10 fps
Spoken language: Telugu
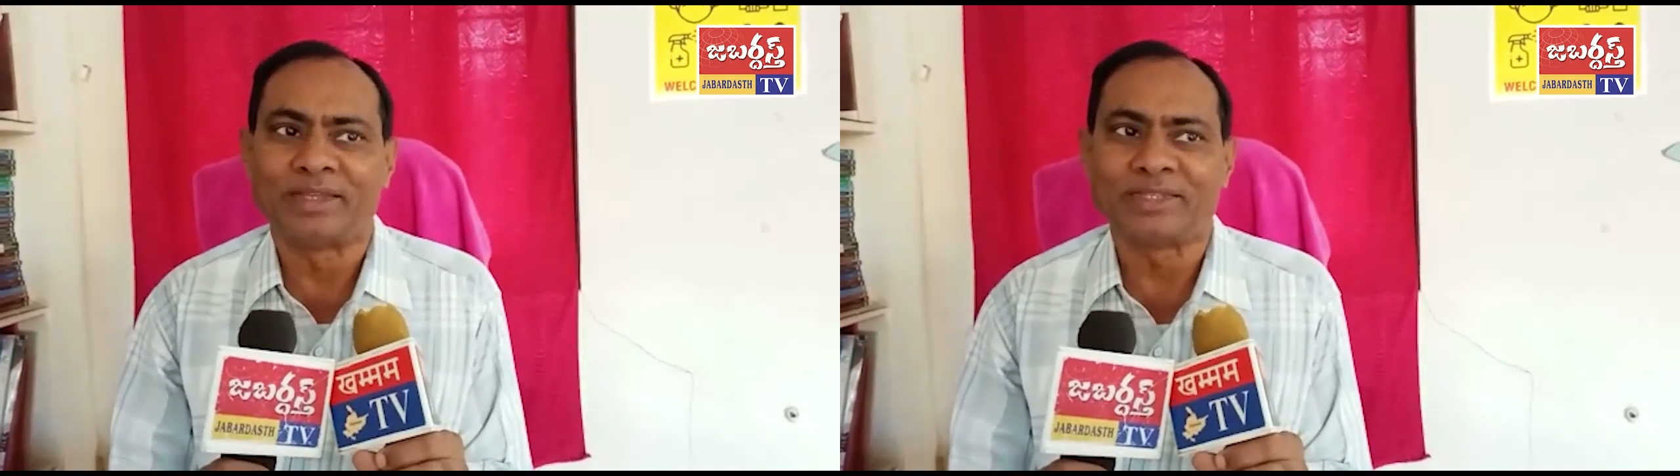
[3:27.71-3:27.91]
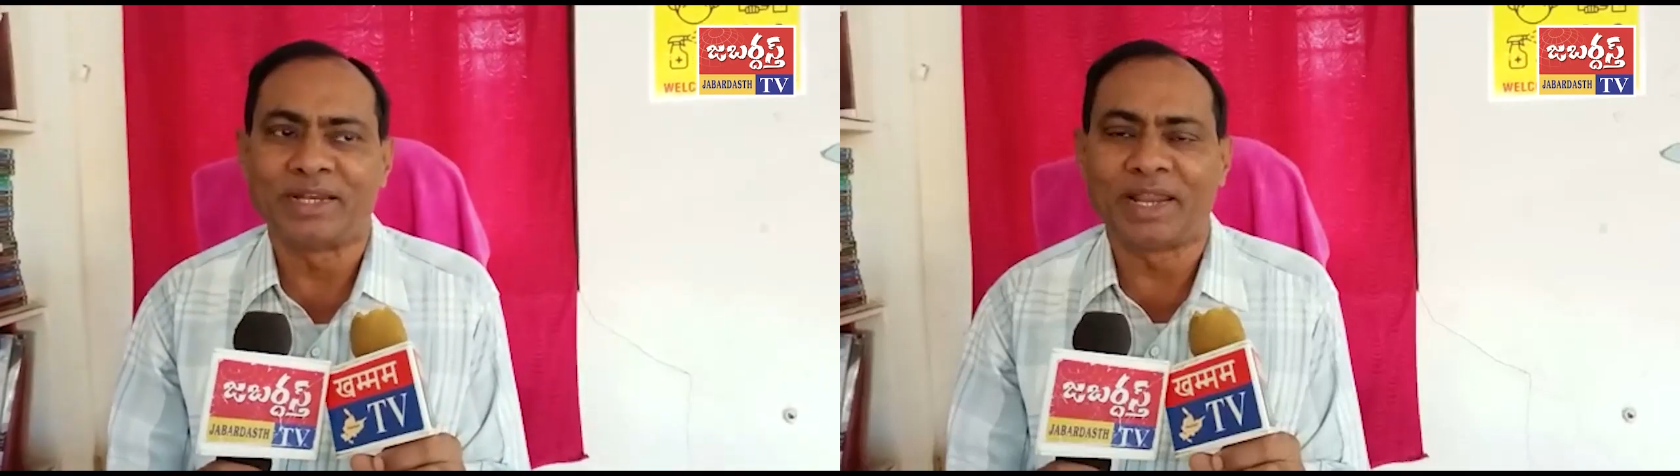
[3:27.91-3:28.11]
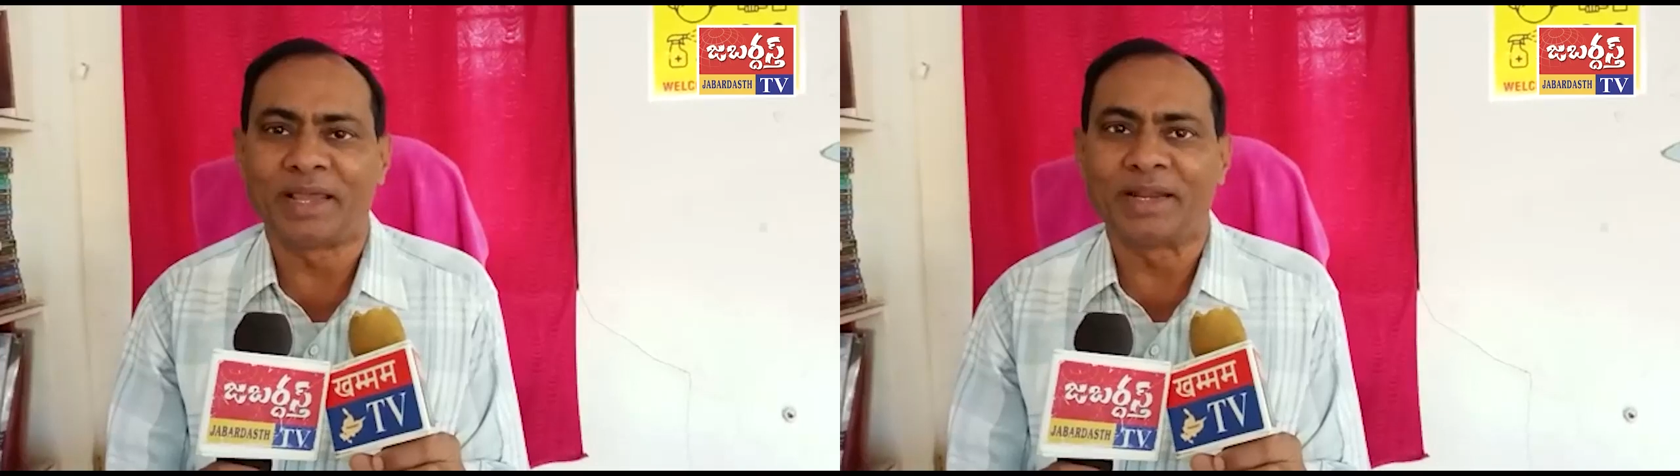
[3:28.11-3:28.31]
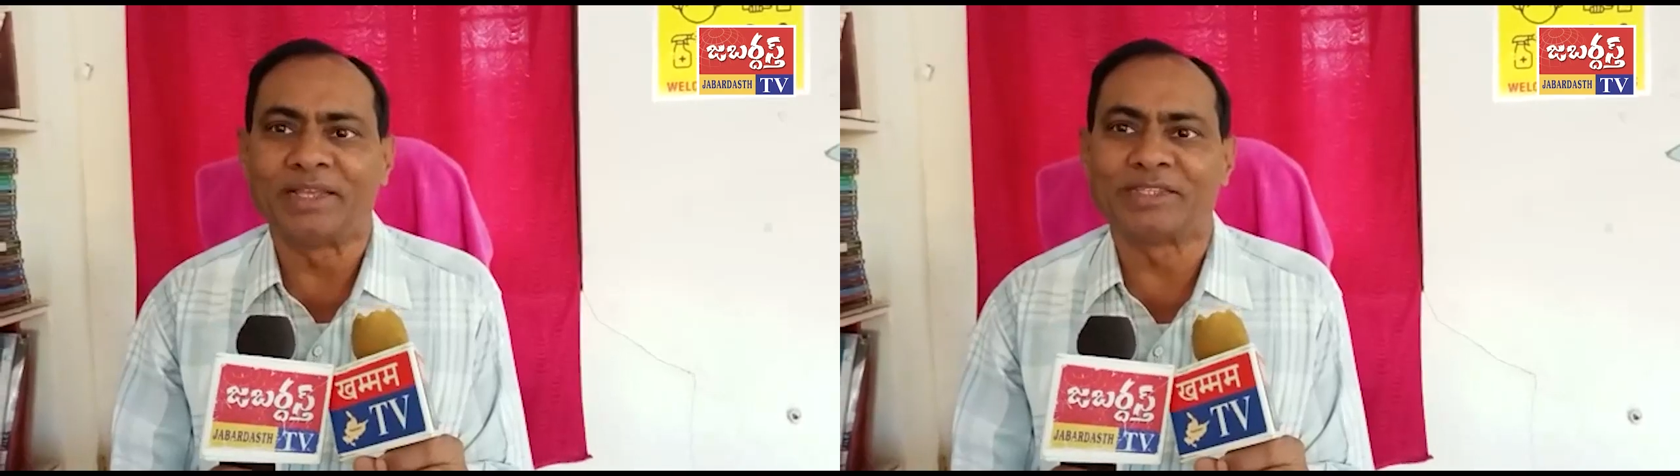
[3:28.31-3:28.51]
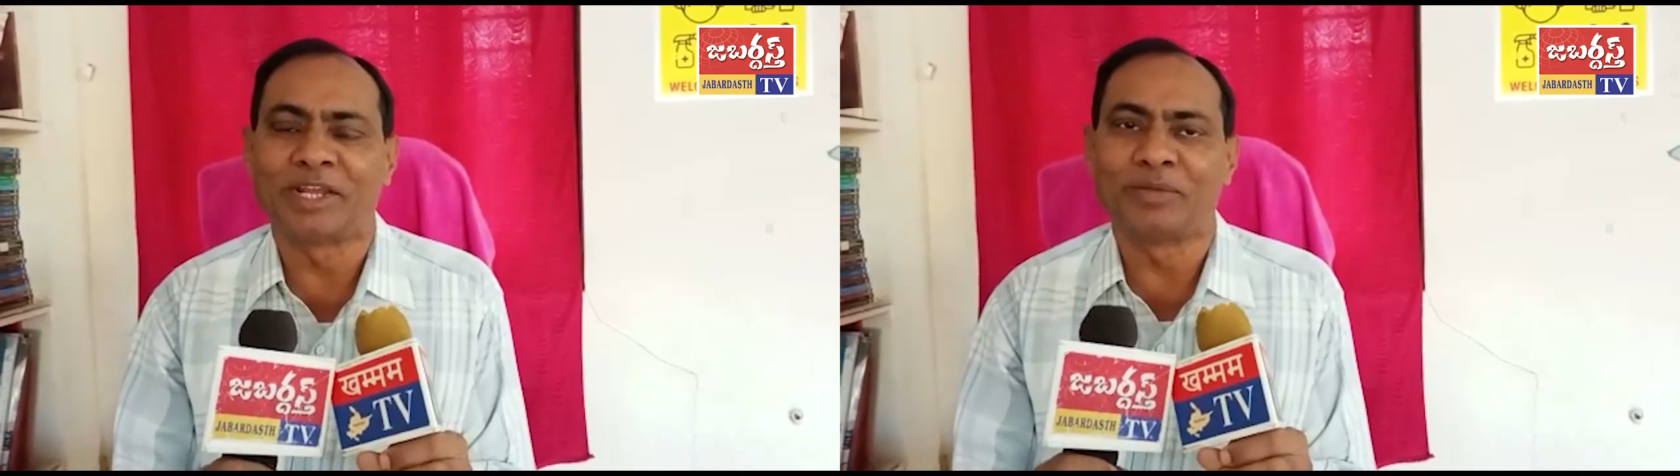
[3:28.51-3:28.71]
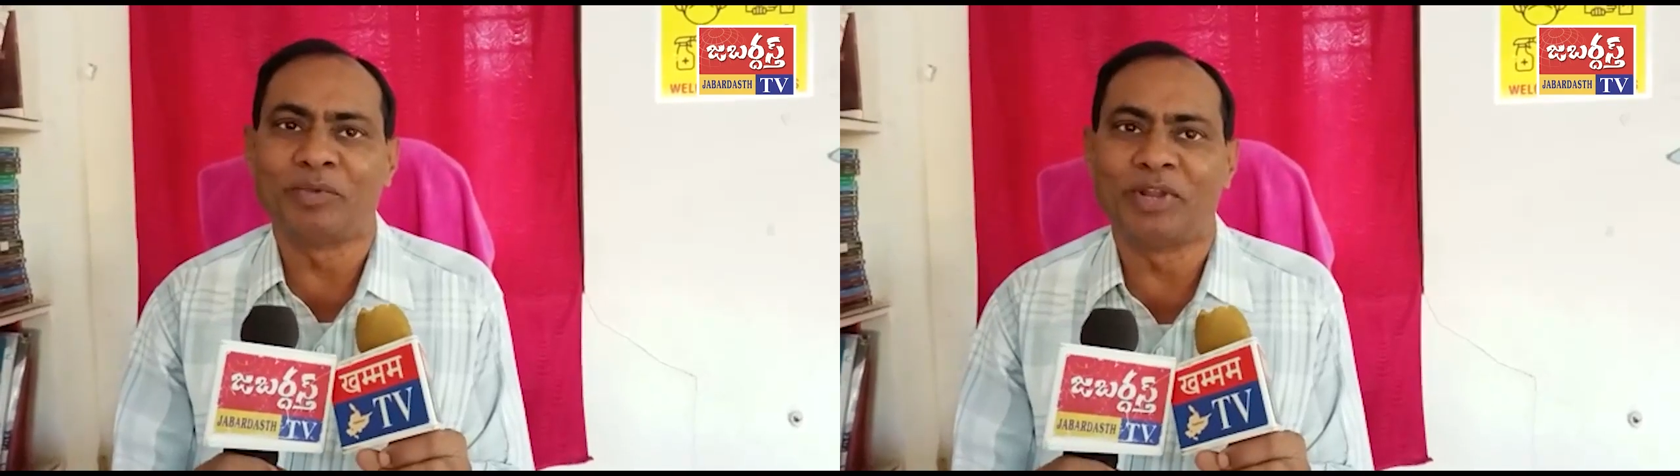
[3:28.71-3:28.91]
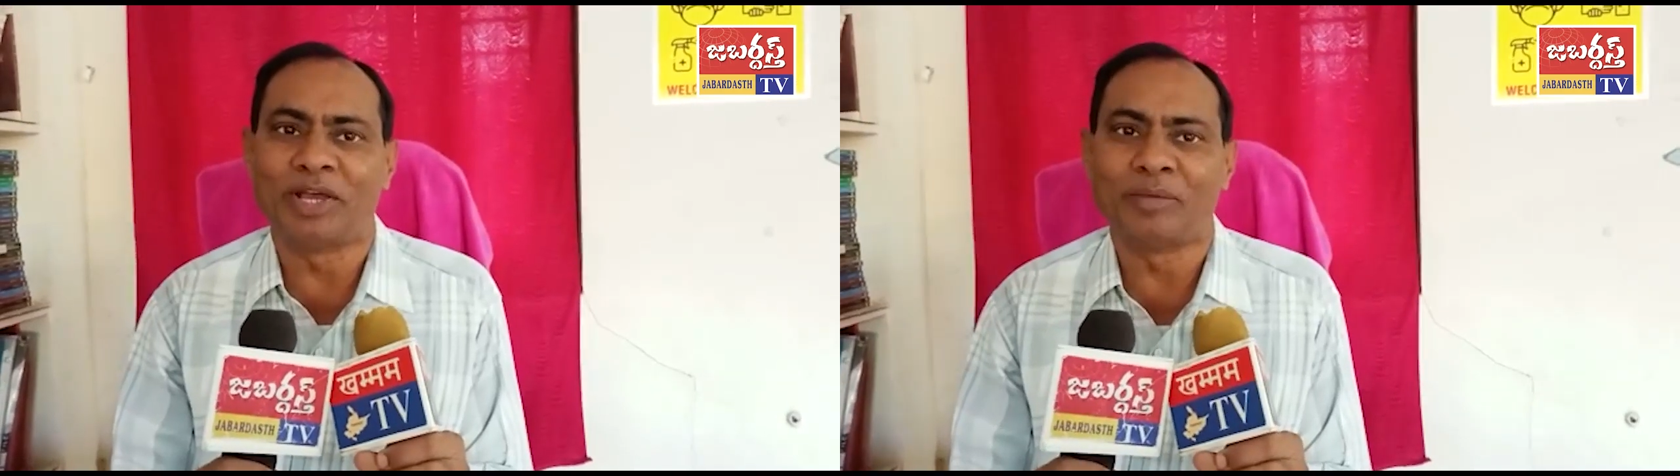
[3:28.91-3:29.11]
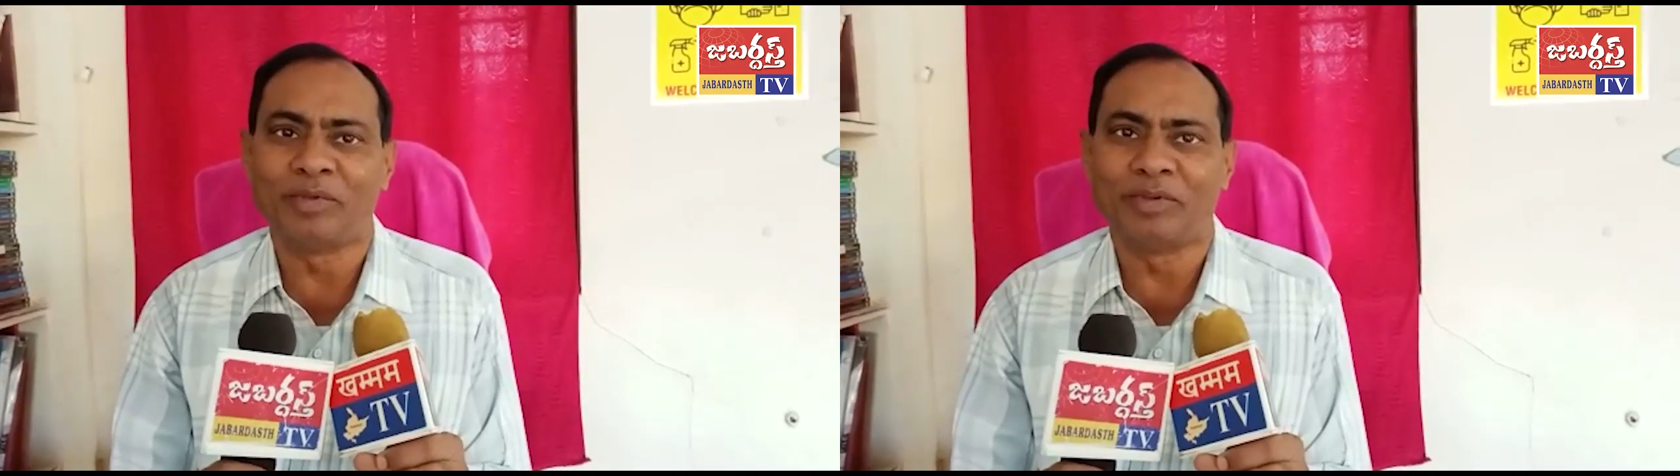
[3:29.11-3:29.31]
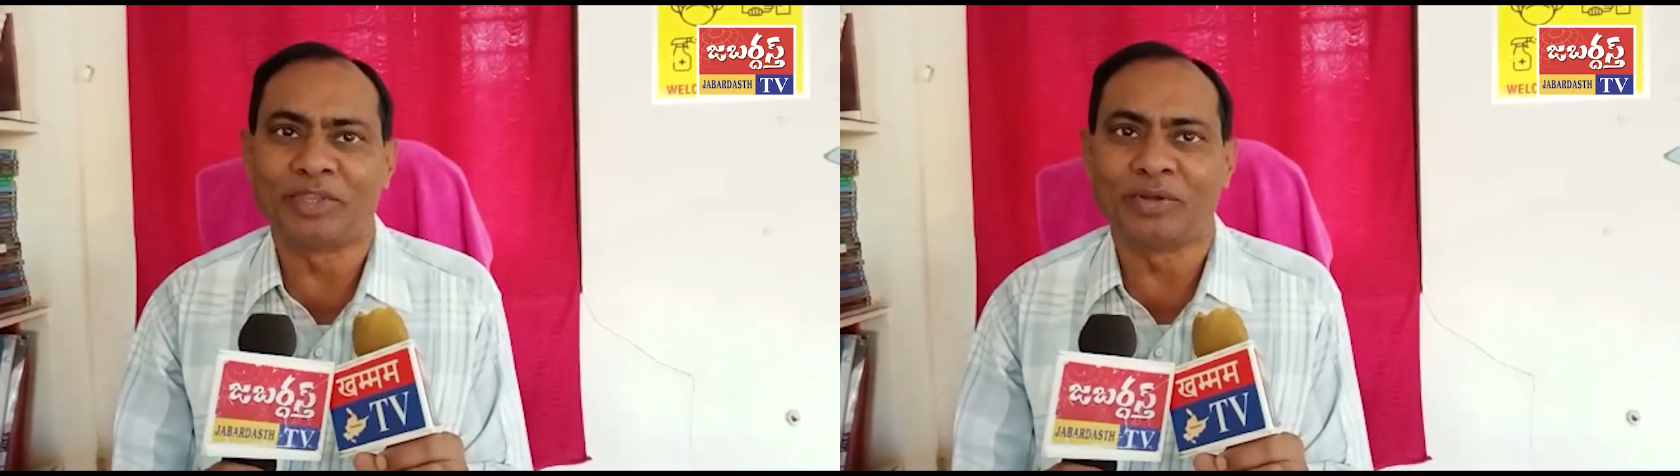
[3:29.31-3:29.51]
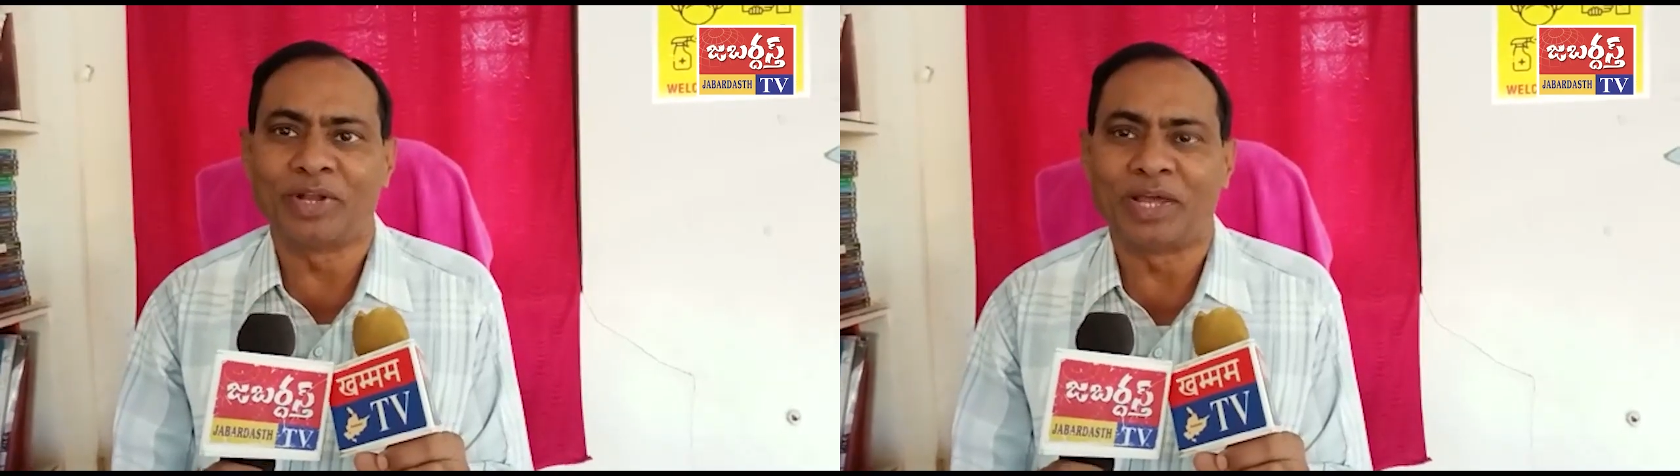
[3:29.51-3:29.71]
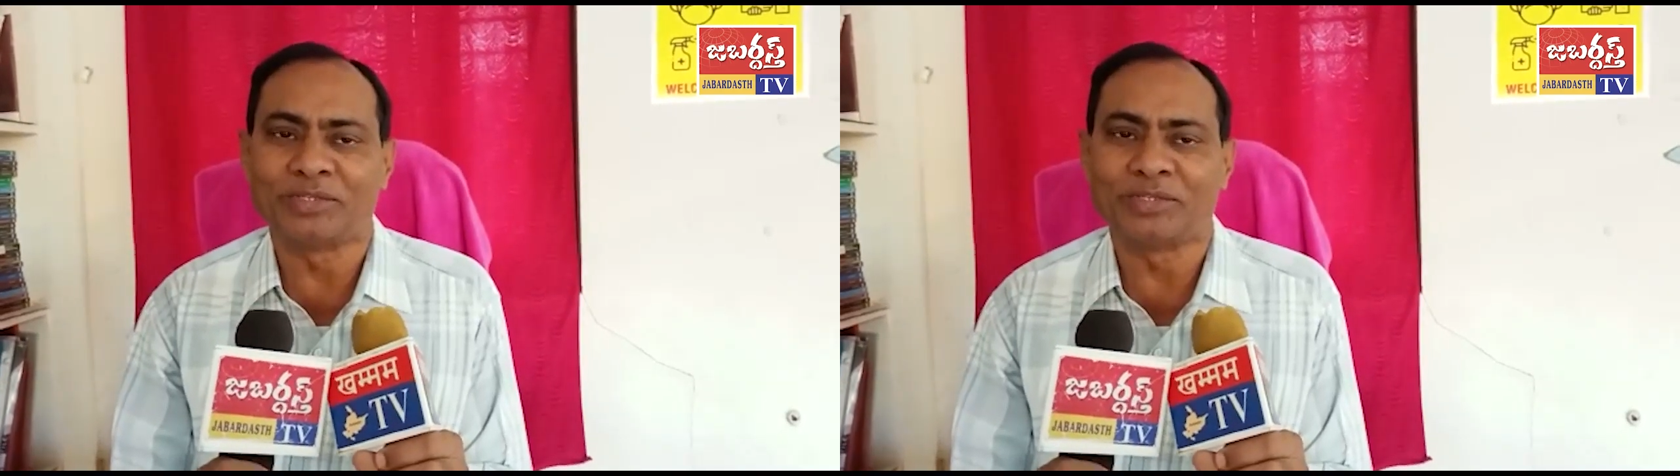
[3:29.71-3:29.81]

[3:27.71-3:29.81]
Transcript: సెంట్ ఆగ్నేస్ తరఫున మేమందరం కూడా